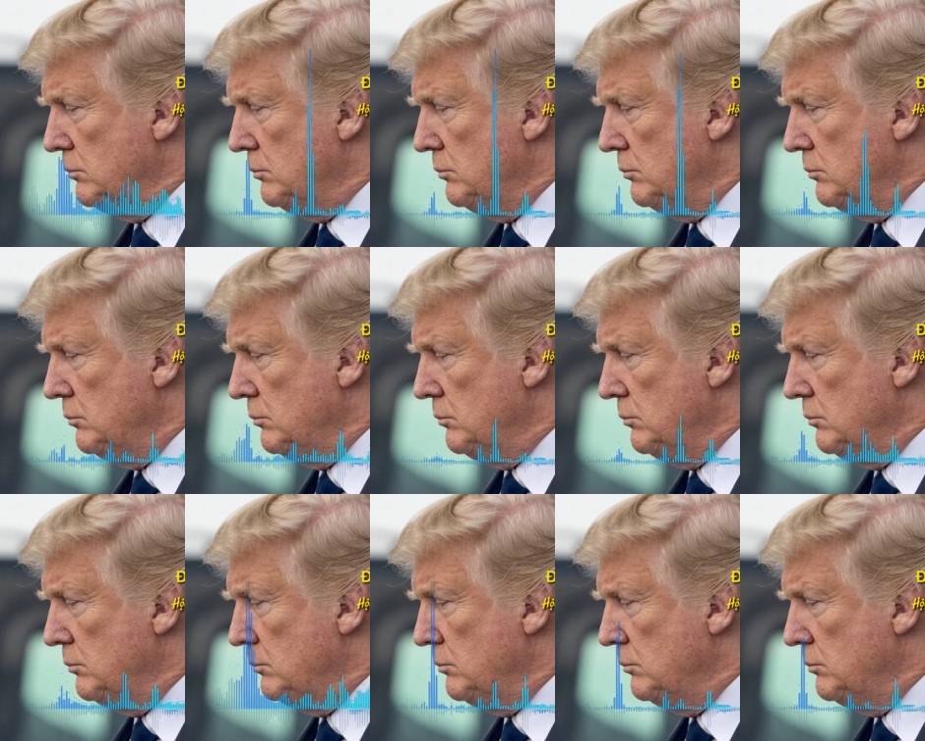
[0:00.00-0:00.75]
à,
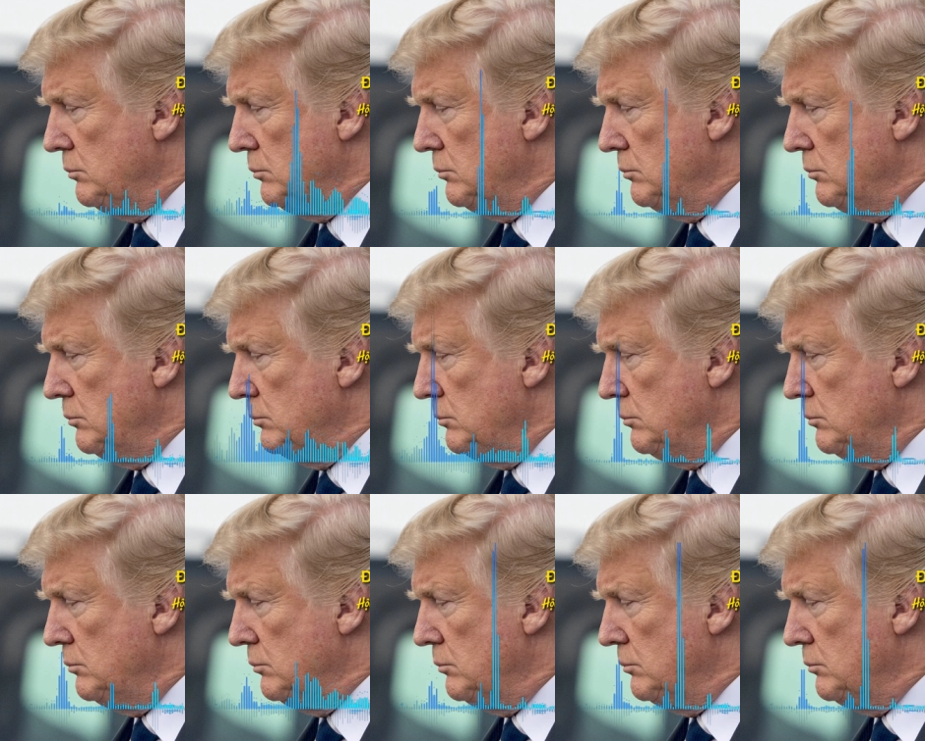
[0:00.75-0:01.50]
không phải là
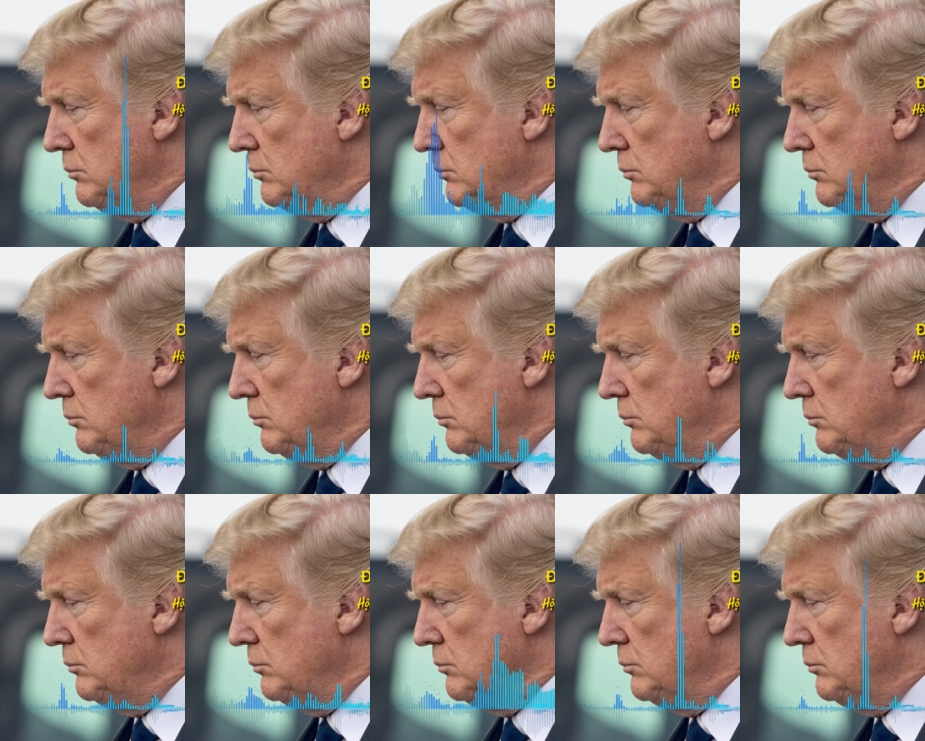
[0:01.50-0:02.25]
chỉ có
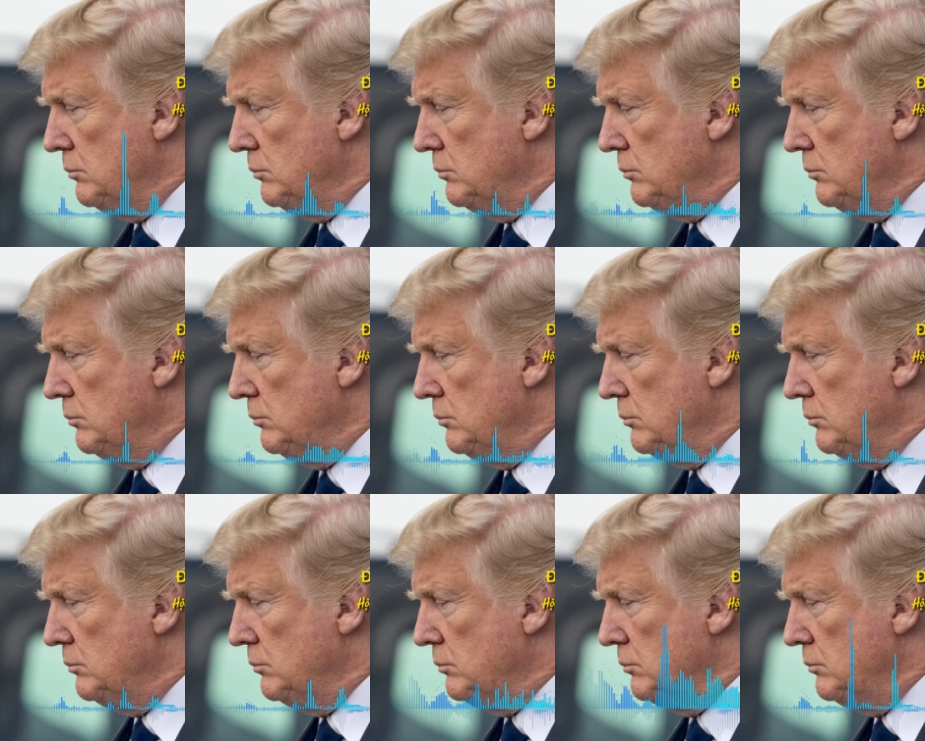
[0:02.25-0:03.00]
bảo lãnh
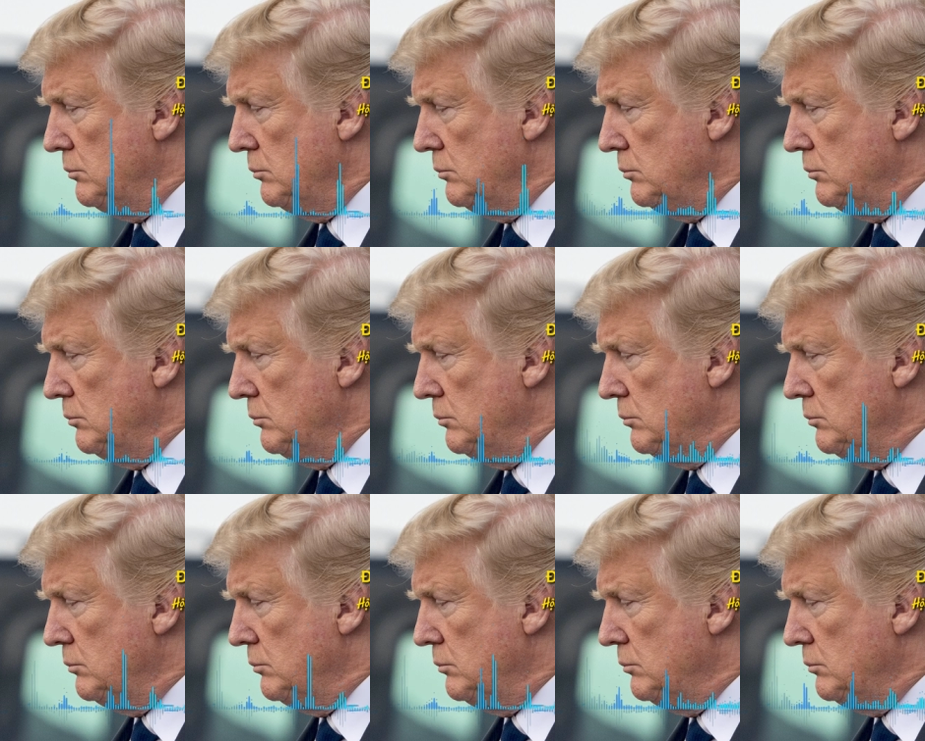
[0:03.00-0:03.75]
à, tất cả
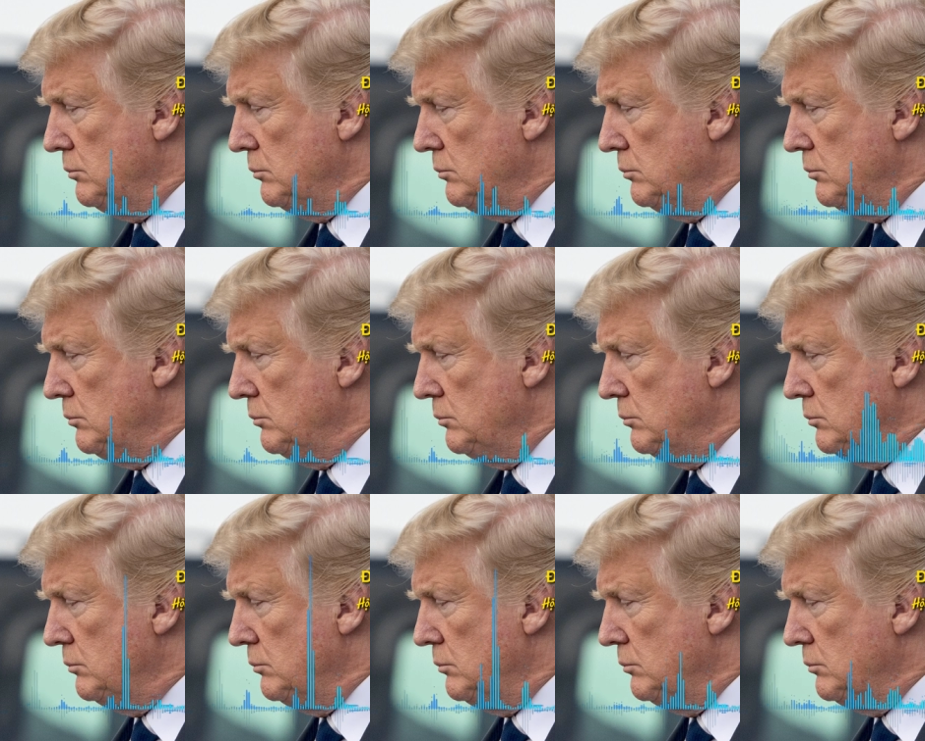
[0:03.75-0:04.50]
những người
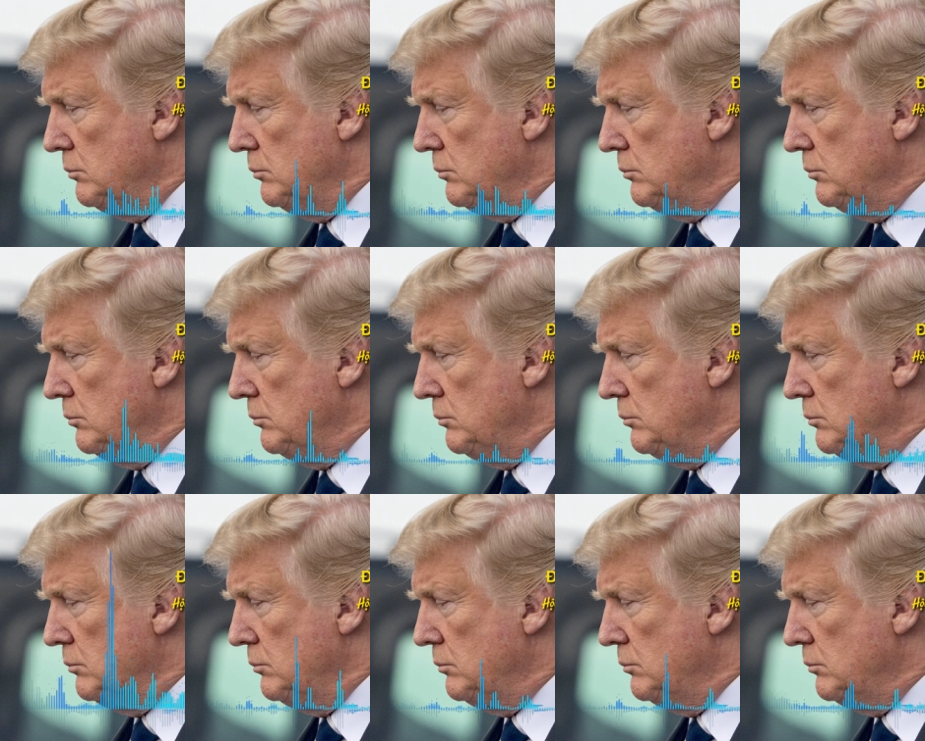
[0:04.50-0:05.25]
Việt ở trong nước đi
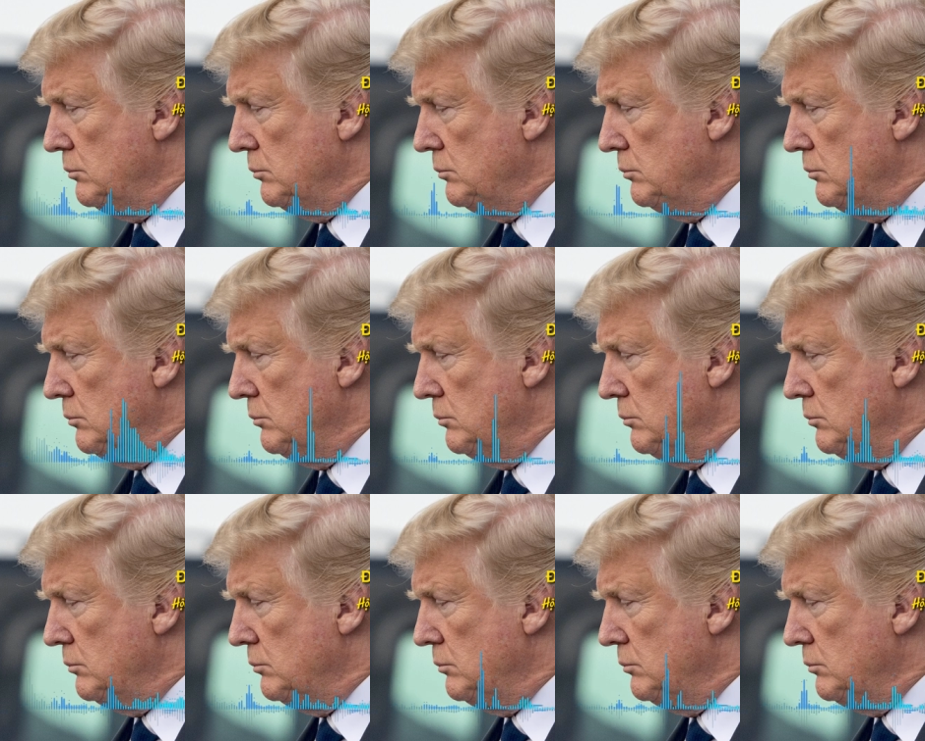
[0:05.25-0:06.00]
ra ngoài
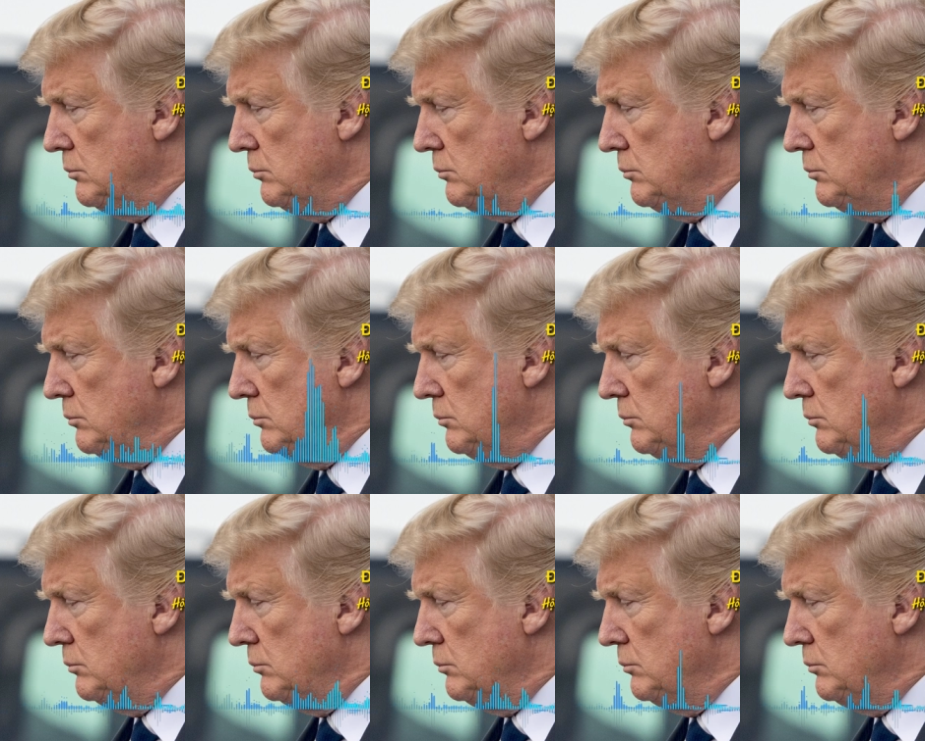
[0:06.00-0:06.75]
về vấn đề
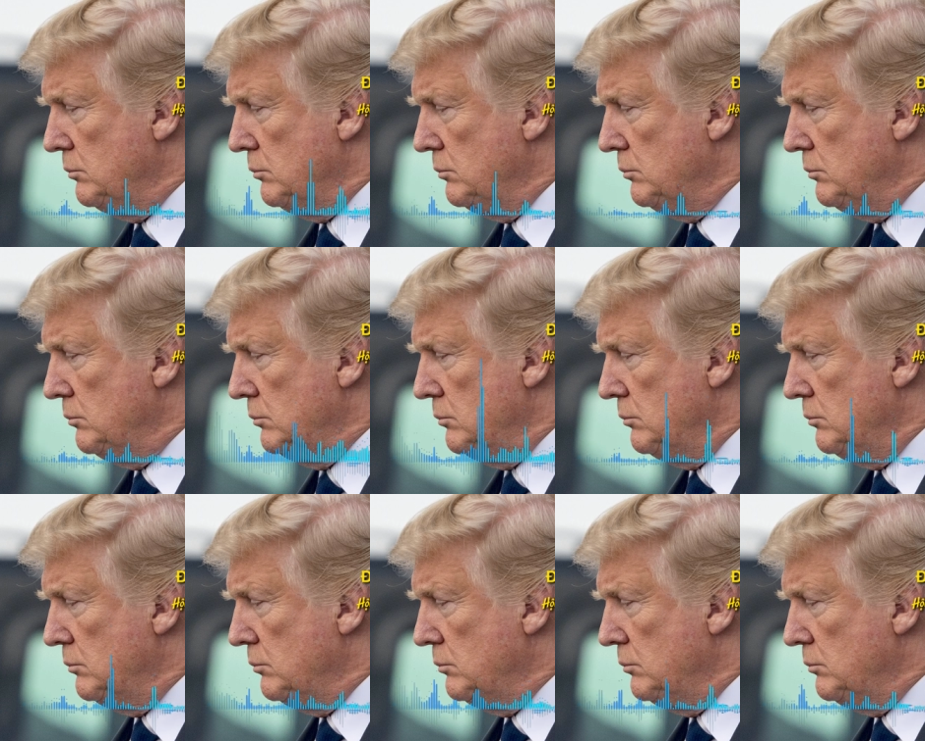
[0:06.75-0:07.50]
đoàn tụ
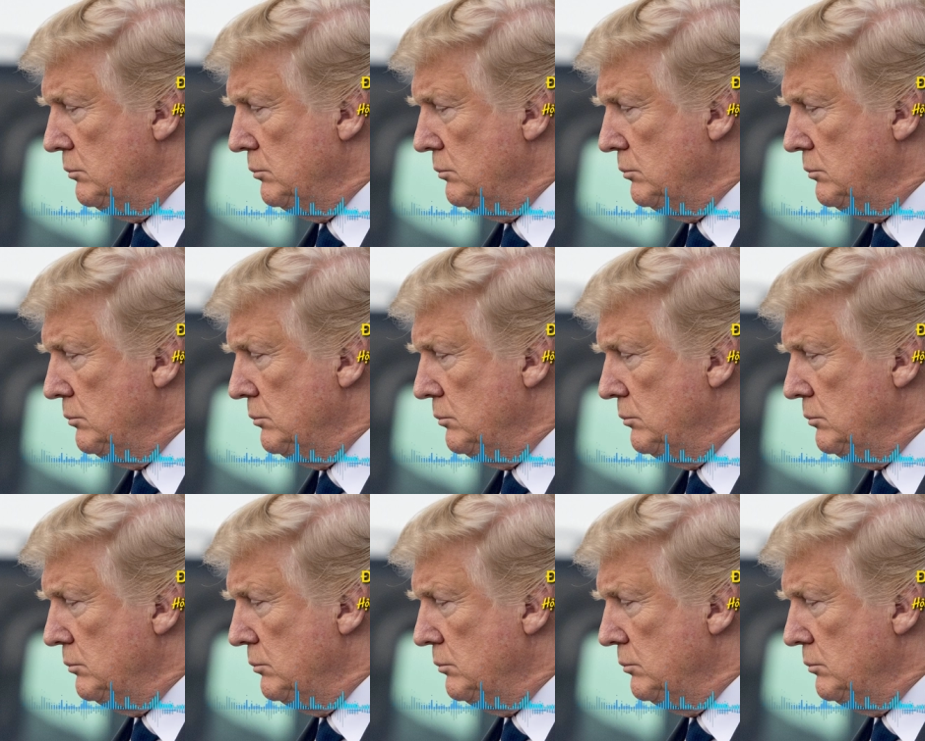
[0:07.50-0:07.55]
HO